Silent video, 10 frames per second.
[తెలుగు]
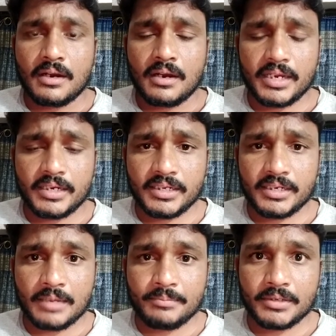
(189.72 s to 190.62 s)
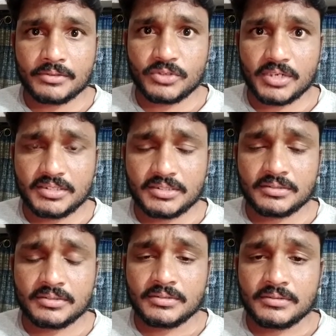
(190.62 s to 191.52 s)
హాయ్ అండి నా పేరు సురేష్
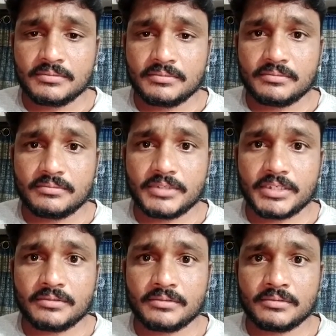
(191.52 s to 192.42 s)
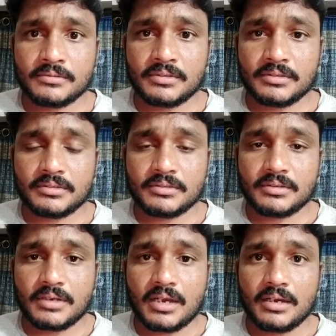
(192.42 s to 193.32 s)
నేను
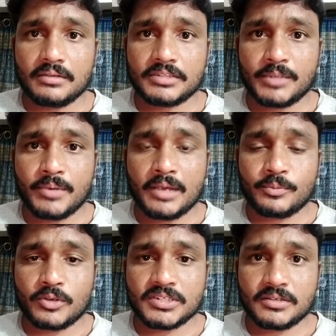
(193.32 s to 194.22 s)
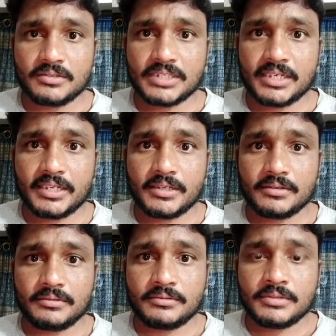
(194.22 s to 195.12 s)
త్రిపుల్ ఆర్ ప్రాజెక్ట్లో జాయిన్
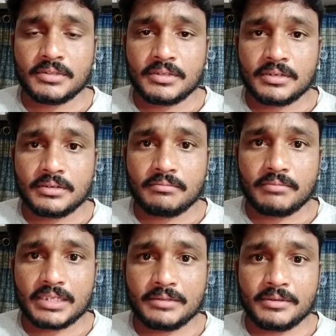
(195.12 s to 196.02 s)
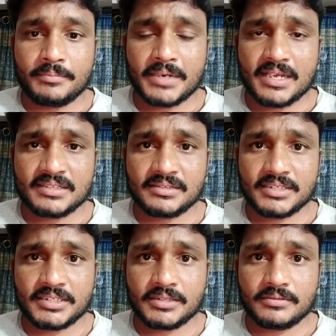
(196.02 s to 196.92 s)
అయ్యాను మాది ప్రకాశం
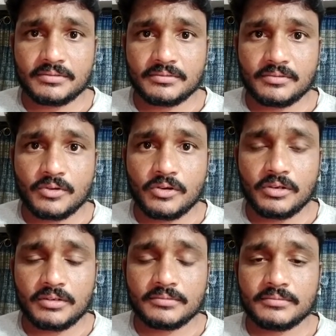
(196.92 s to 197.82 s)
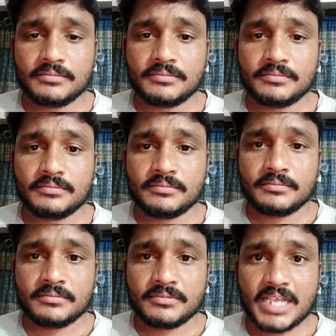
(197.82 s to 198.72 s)
డిస్టిక్ ఒంగోలు
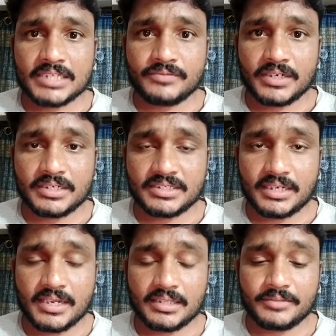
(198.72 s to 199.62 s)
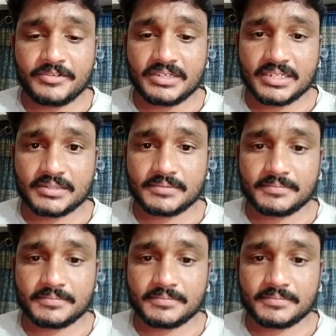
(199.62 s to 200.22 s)
థ్యాంక్స్ ఫర్ క్రిస్టియన్ హెల్త్ ఫిట్నెస్